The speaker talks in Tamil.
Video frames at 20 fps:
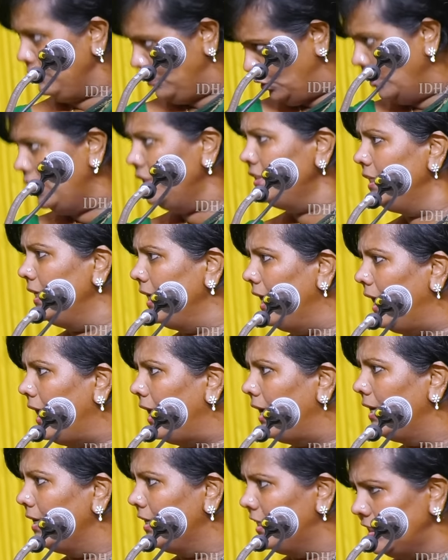சொல்லிச்சிங்க
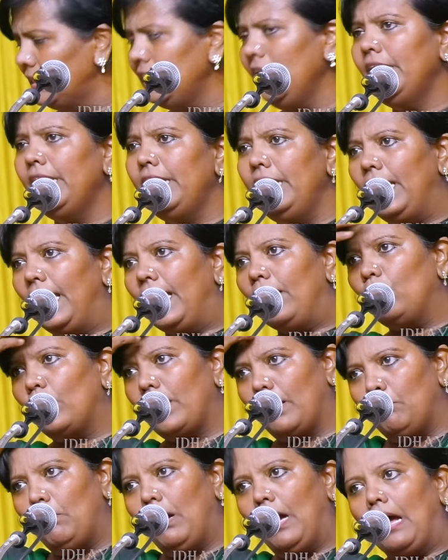கிருஷ்ணகிரியில் ஒரு
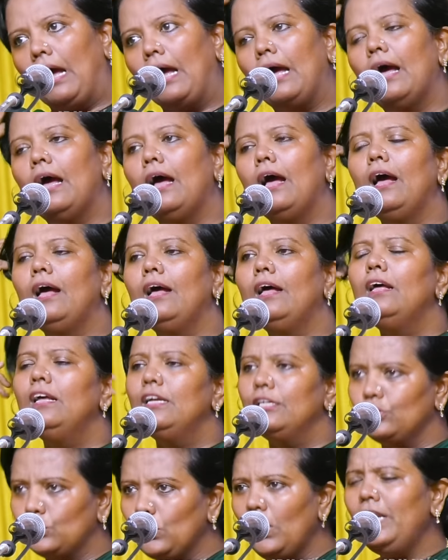அம்மா
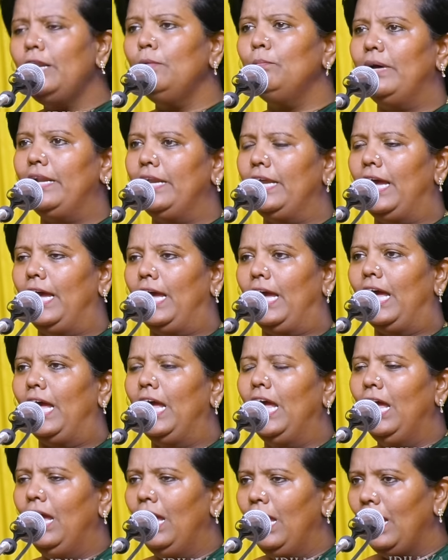சொல்கிறேன் பாருங்க
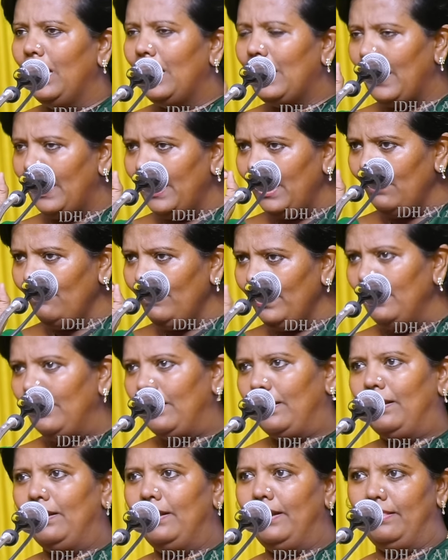கணவன்
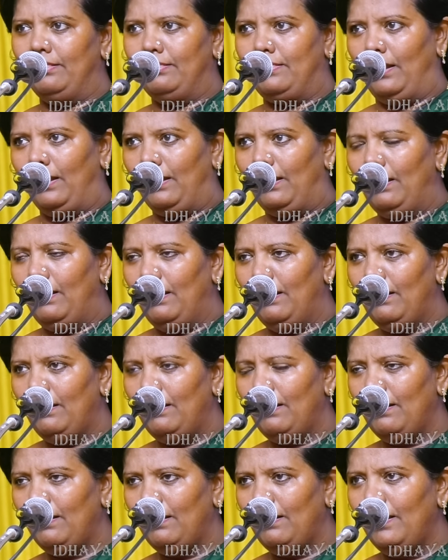இடத்தில்
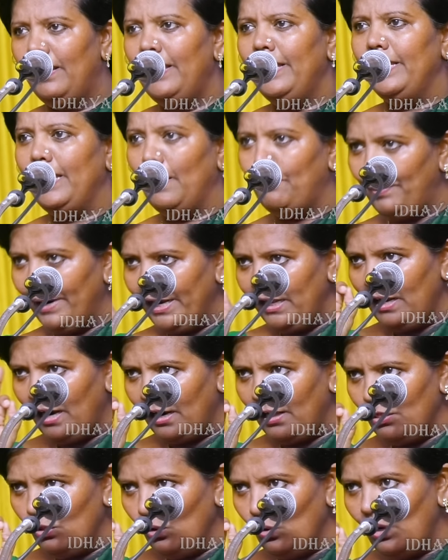எப்படி
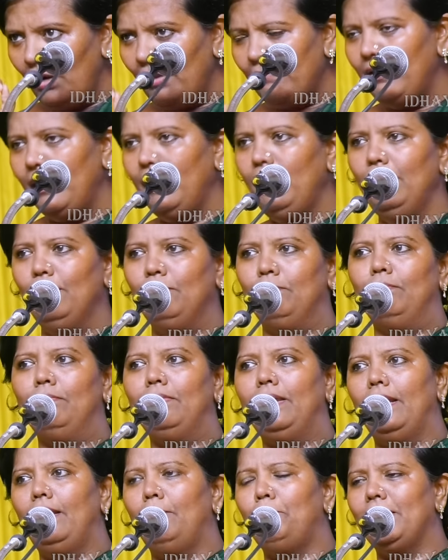நடந்து கொள்ள வேண்டும்
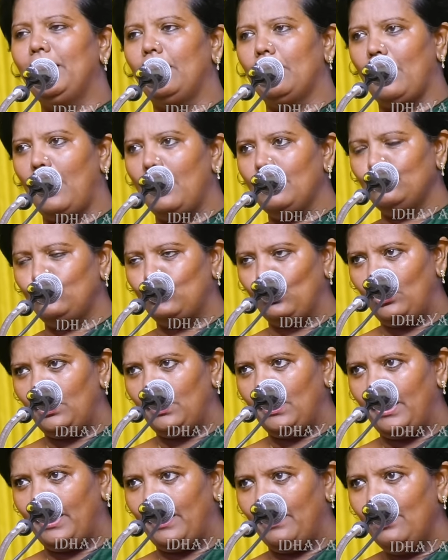என்பதற்காக
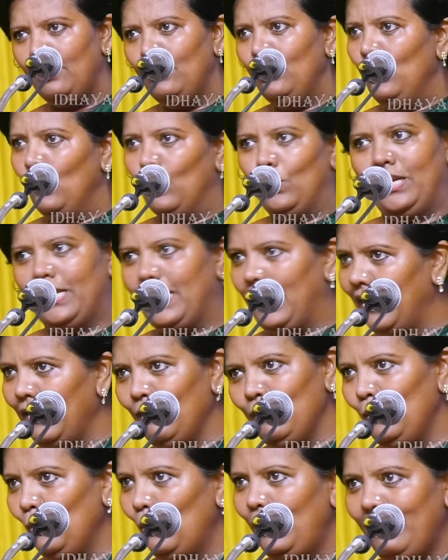சொல்லுகிறேன் ஒரு
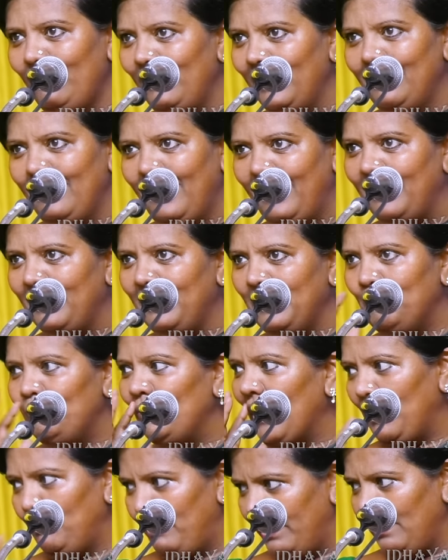கணவன் உள்ளே வந்தார்
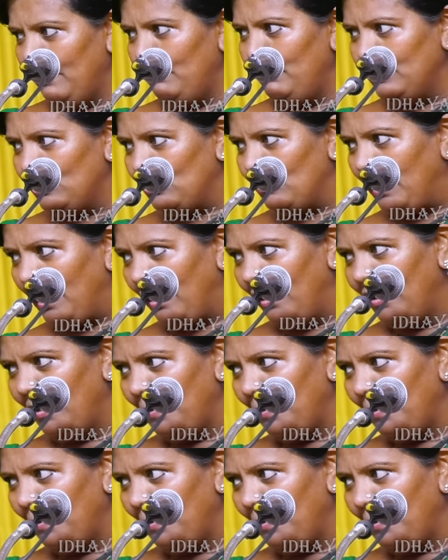நான் இப்படி தான் பேசுவேன்